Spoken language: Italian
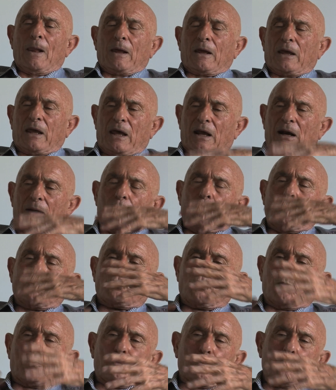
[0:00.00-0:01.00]
che era
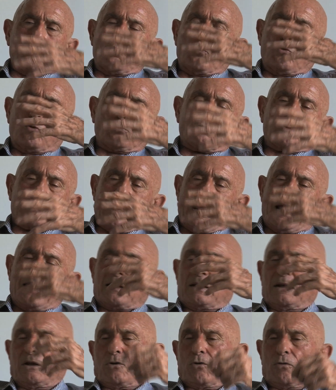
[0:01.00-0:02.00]
molto più
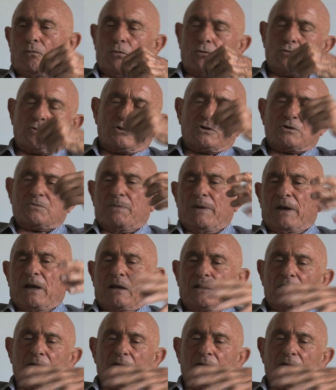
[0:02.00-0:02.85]
tecnico, molto spiega,